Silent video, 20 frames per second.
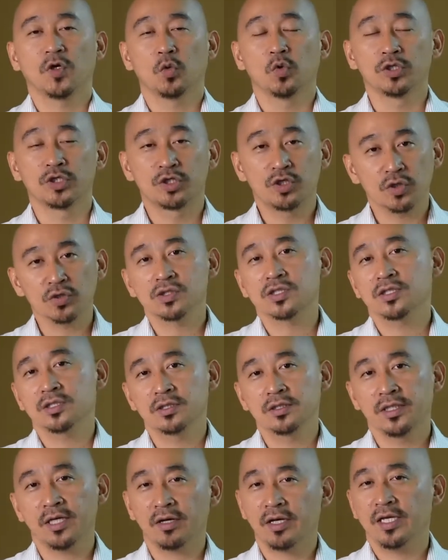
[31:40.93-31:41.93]
我就
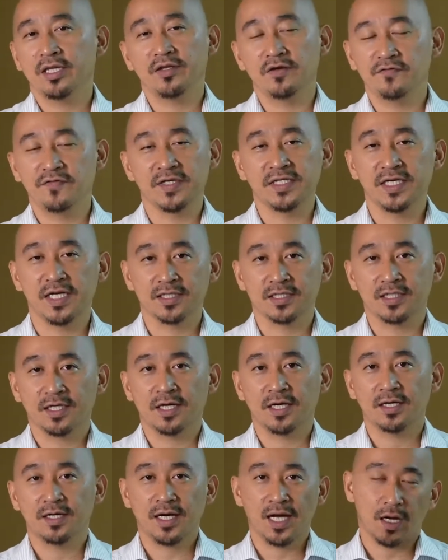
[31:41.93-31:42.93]
是要跟你分享这
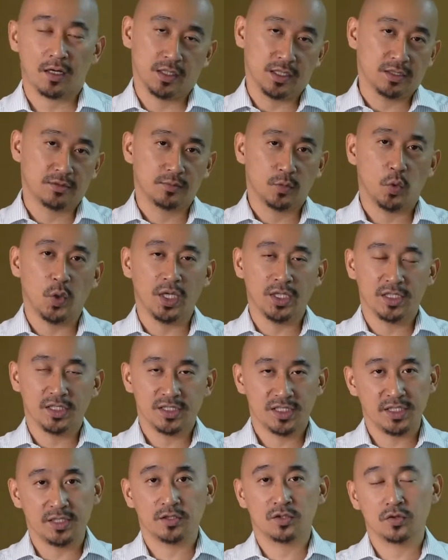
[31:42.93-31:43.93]
个，好了，完了，
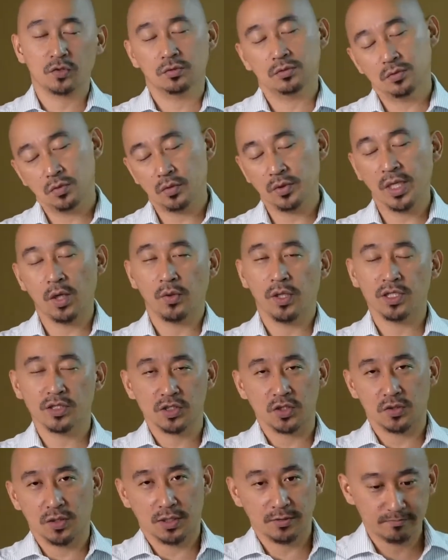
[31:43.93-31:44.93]
结束，那我要
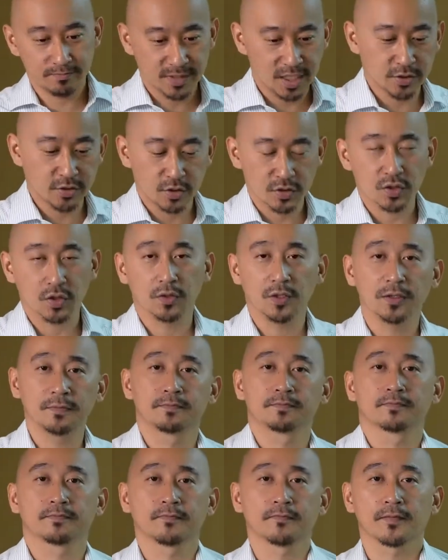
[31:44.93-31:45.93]
走了，他就走了。
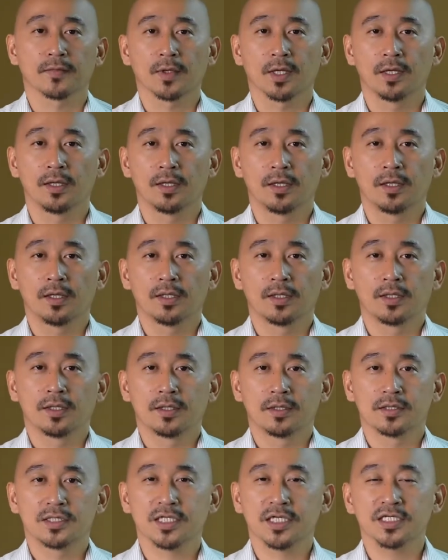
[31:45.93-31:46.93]

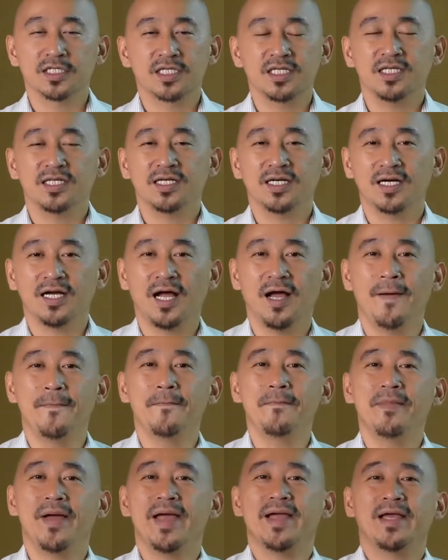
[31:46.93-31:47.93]
这个是一个很
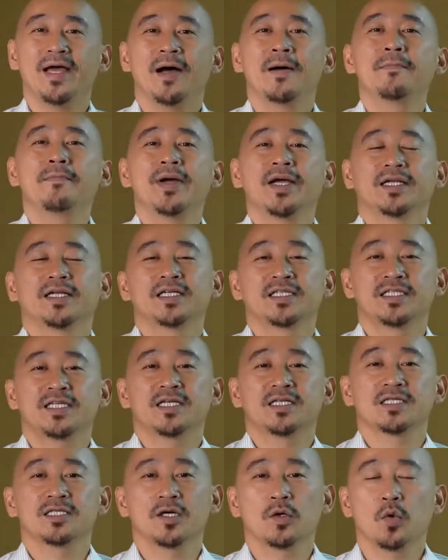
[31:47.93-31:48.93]
美、很美的
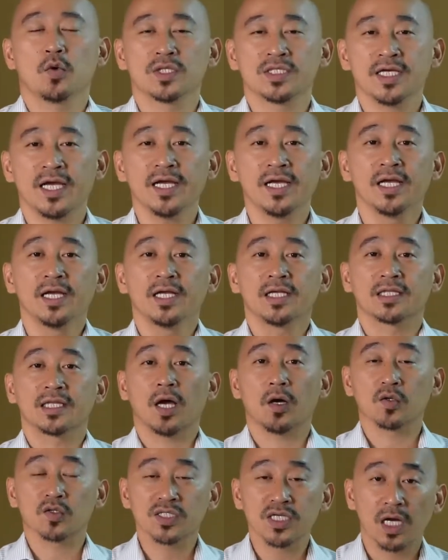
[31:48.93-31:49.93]
见证。我在
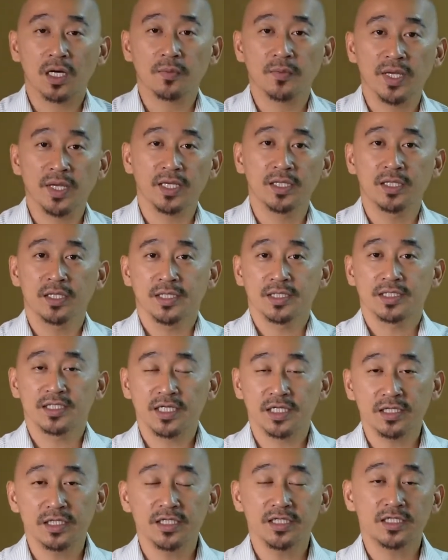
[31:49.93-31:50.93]
岛上面
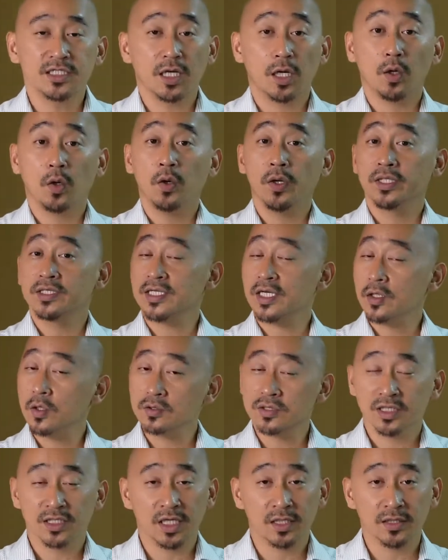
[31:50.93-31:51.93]
建立教会，在
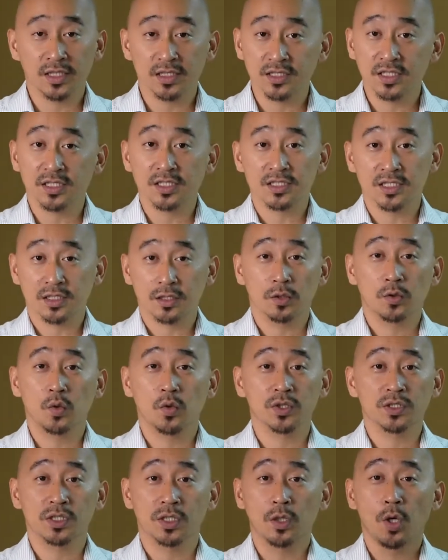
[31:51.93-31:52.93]
工厂上的这个整个
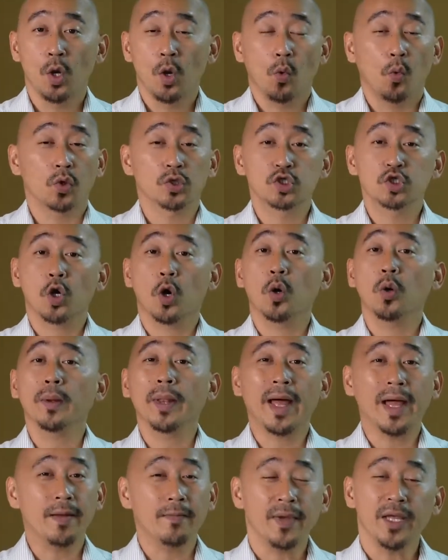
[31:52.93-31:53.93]
过程，我从
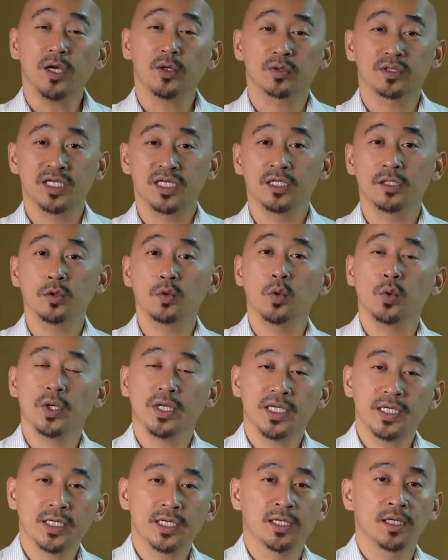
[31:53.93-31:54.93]
来没有听过
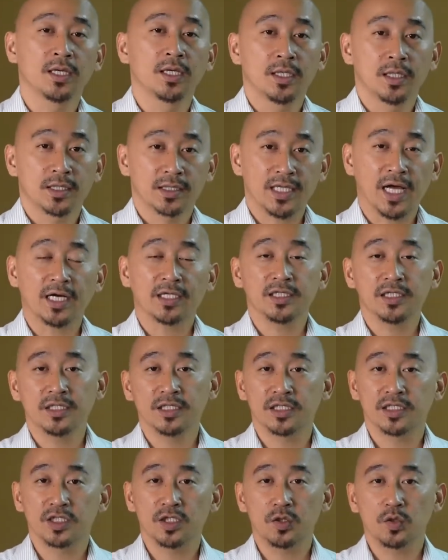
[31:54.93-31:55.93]
一个当地
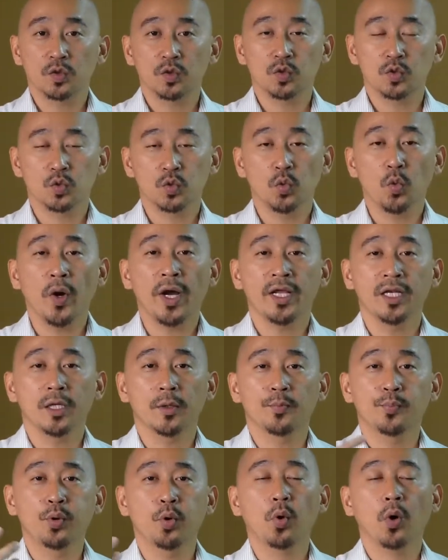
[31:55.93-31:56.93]
的基督徒为了
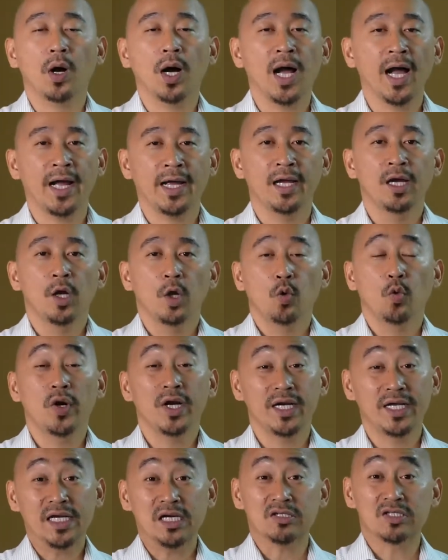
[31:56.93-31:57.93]
迫害，为
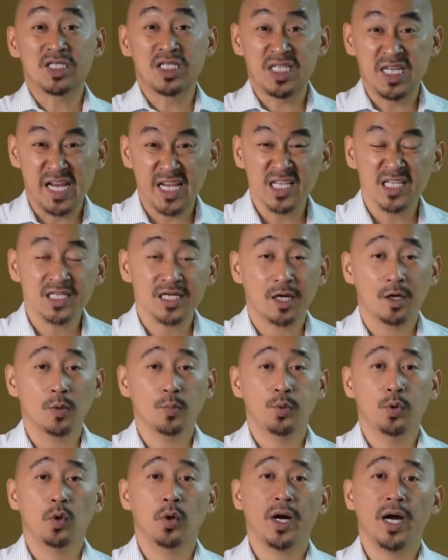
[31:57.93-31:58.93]
了要减少
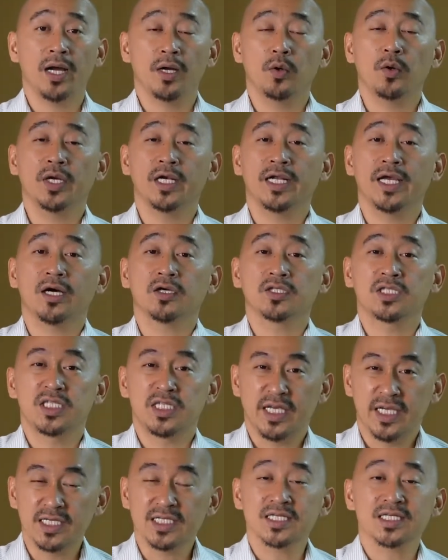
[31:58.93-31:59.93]
迫害，为了要
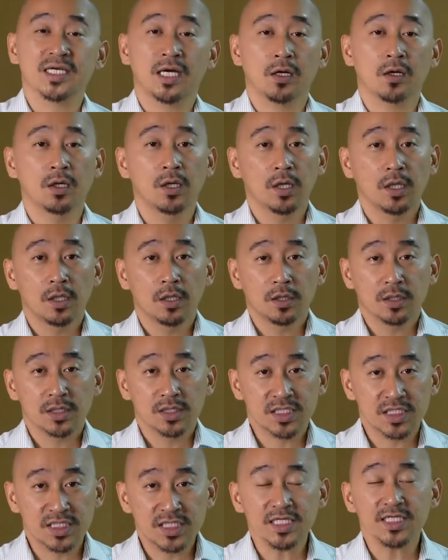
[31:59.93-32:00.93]
减少
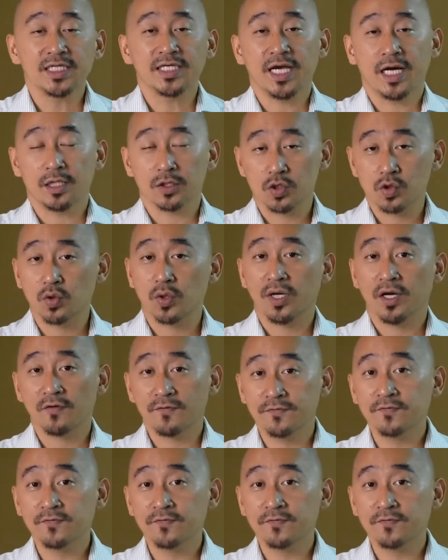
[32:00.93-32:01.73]
信仰所要